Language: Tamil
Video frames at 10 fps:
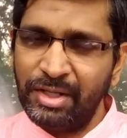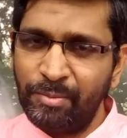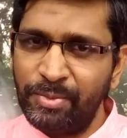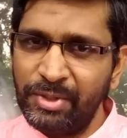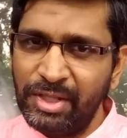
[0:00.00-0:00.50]

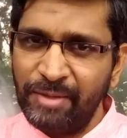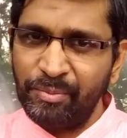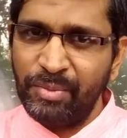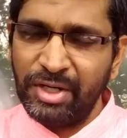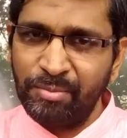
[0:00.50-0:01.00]
அப்போ தான்
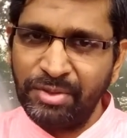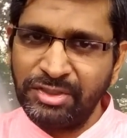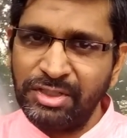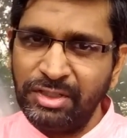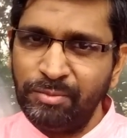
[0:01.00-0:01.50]

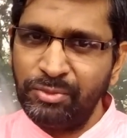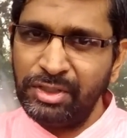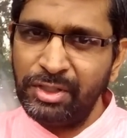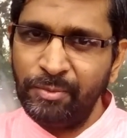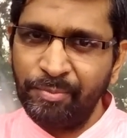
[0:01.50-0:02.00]
பணப்பிரச்சனையும்
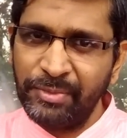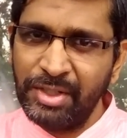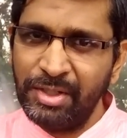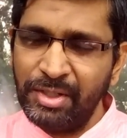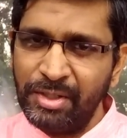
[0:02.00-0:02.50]
தீரும்
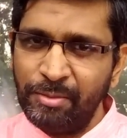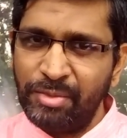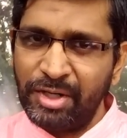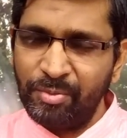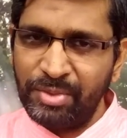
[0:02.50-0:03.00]

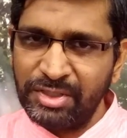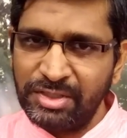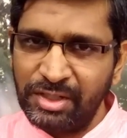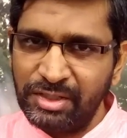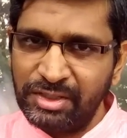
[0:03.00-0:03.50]
பண
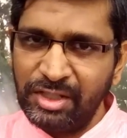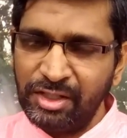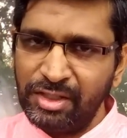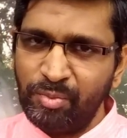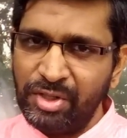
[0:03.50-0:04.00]
பிரச்சனை
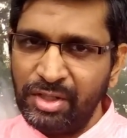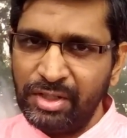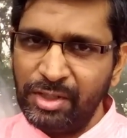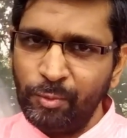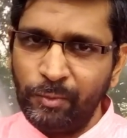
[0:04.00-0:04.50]
தீர்ந்த
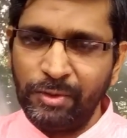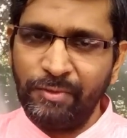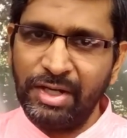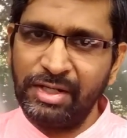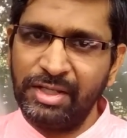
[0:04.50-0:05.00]
பிறகு உங்கள்
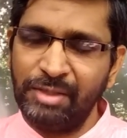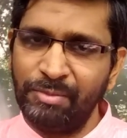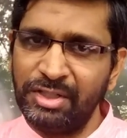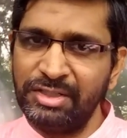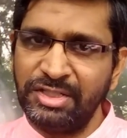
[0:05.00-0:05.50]
வாழ்க்கை
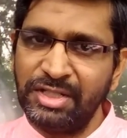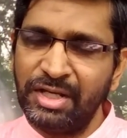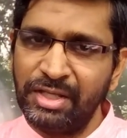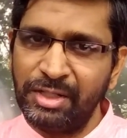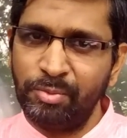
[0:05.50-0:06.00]

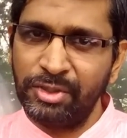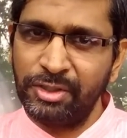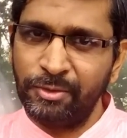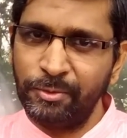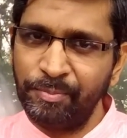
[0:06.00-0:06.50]
மகிழ்ச்சியாக
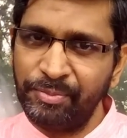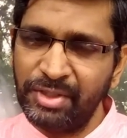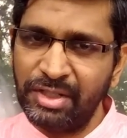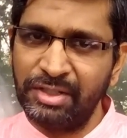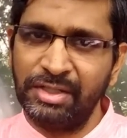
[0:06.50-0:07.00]
இருப்பதற்கும்
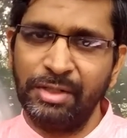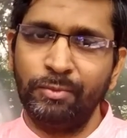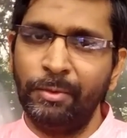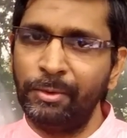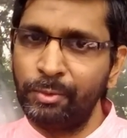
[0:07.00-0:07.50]
அதுதான்
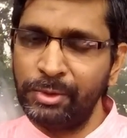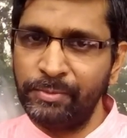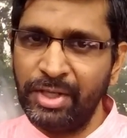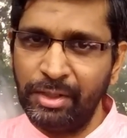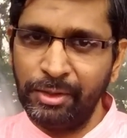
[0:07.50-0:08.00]
உங்களுக்கு
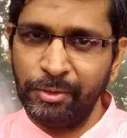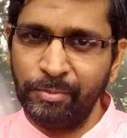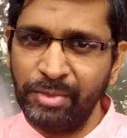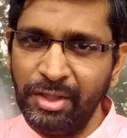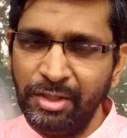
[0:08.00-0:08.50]
உதவியாக
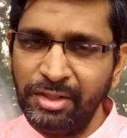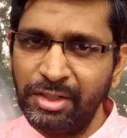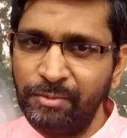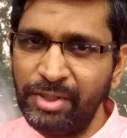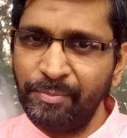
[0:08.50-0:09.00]
இருக்கும்
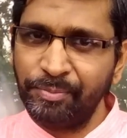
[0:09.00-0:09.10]
எனவே